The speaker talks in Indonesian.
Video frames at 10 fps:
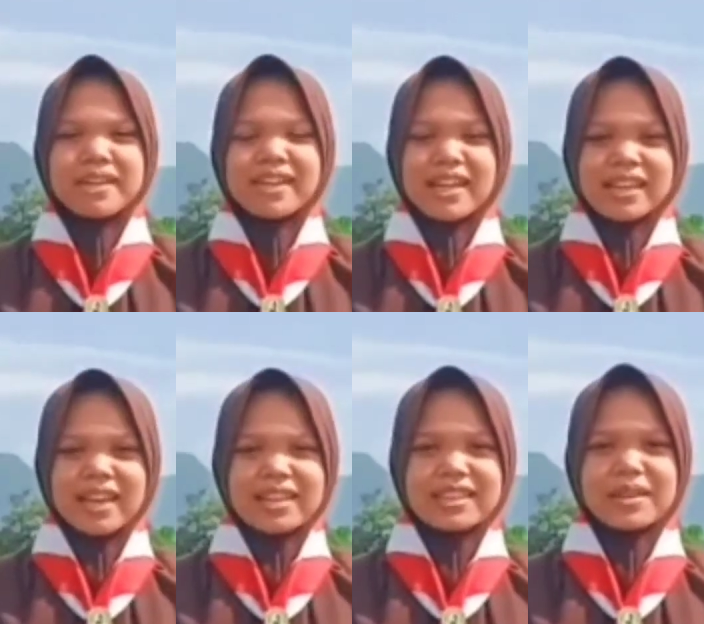
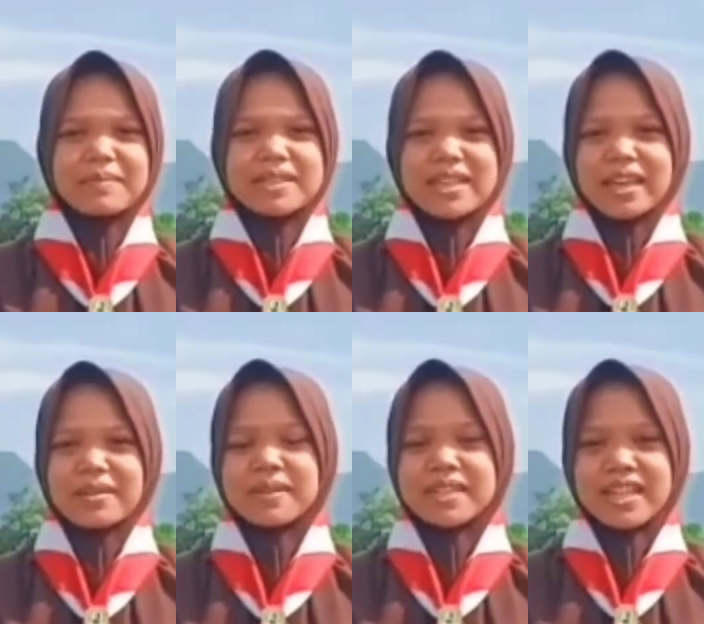Perkenalkan nama
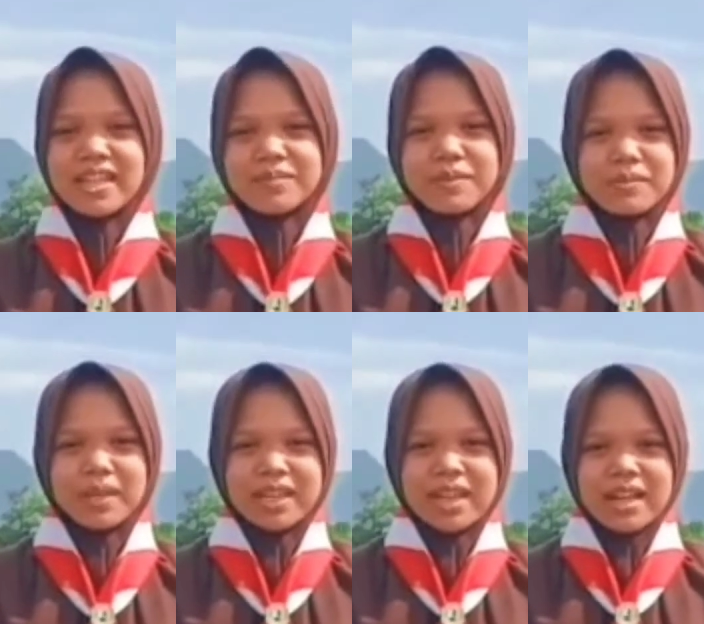saya Marcela
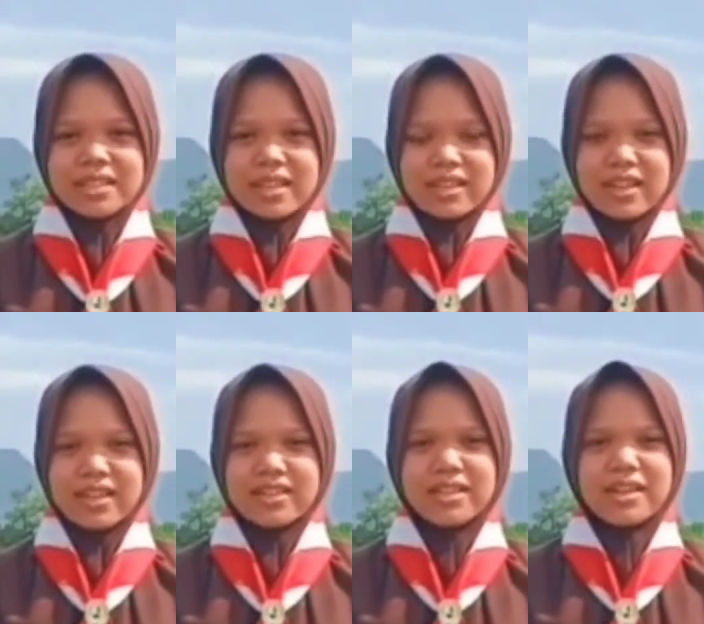Mutmainah
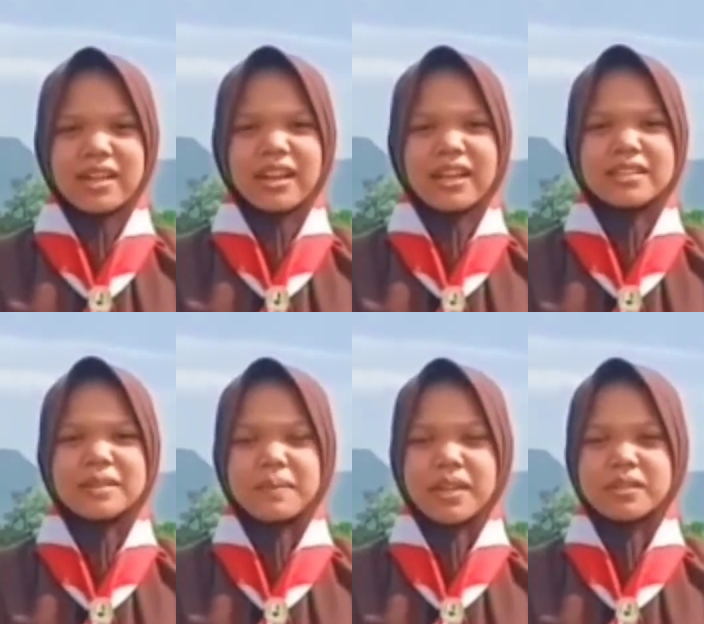Azhara dari
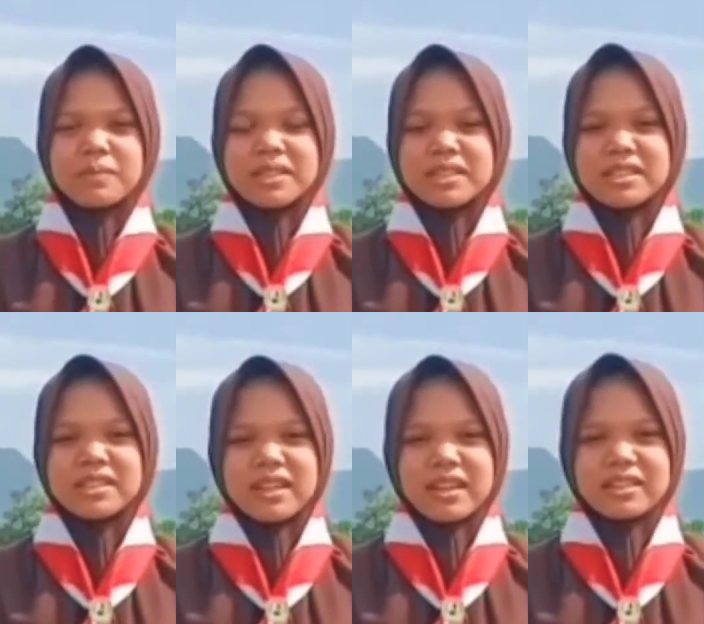kelas 11
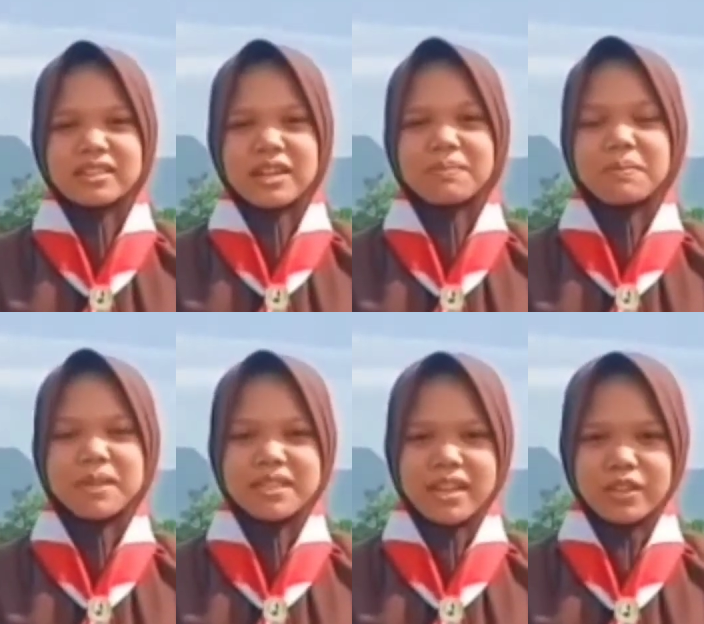Bisnis Daring dan
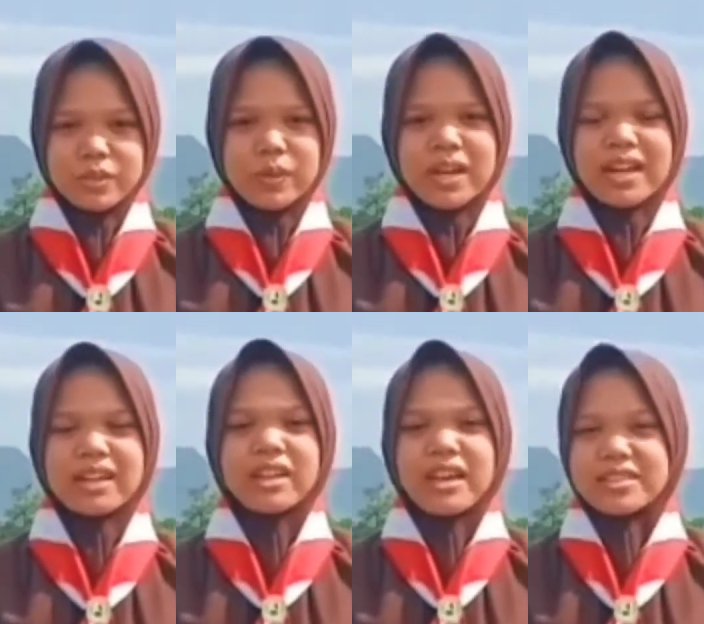Pemasaran
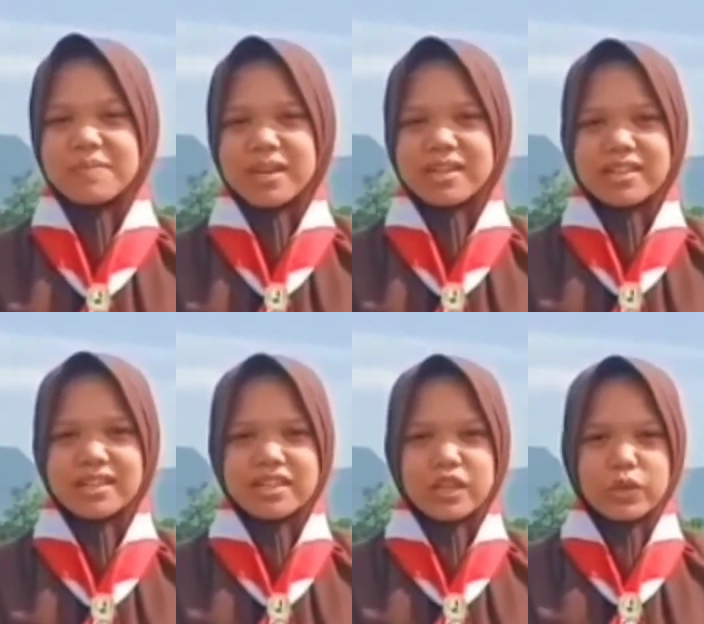2 SMK
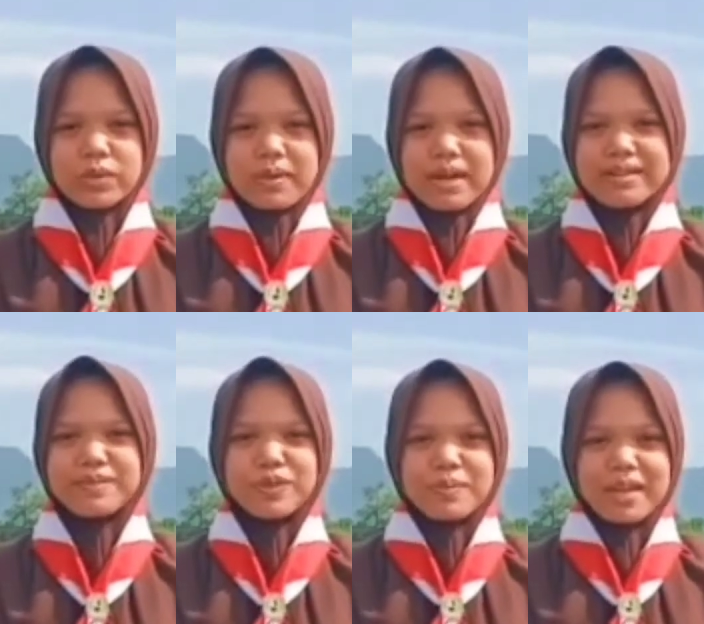Negeri 1
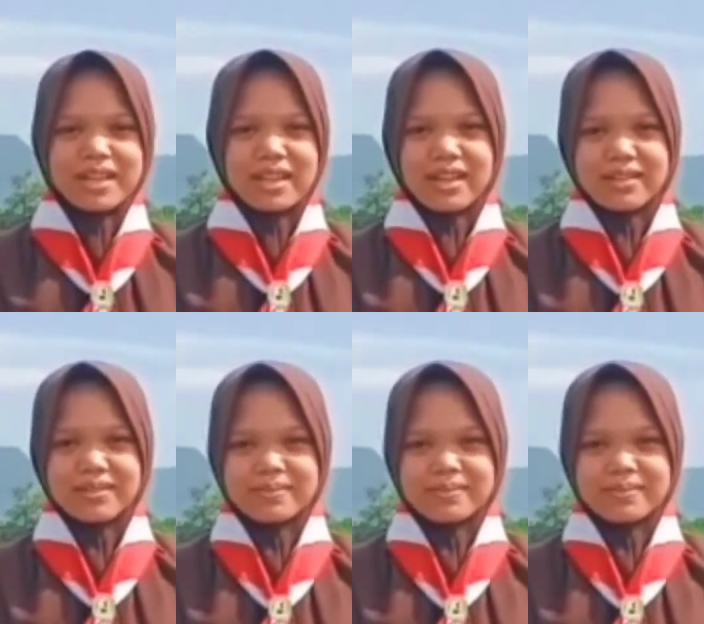Rembang Purbalingga.